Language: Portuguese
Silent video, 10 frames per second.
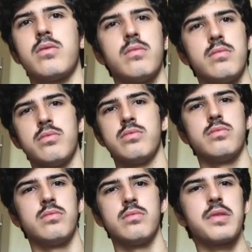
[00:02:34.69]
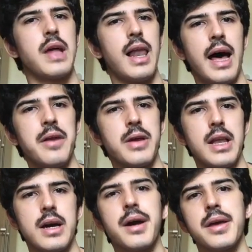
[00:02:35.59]
com um salário que ela
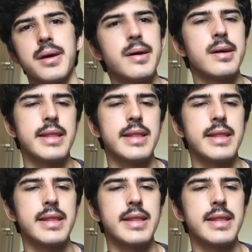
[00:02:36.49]
ganha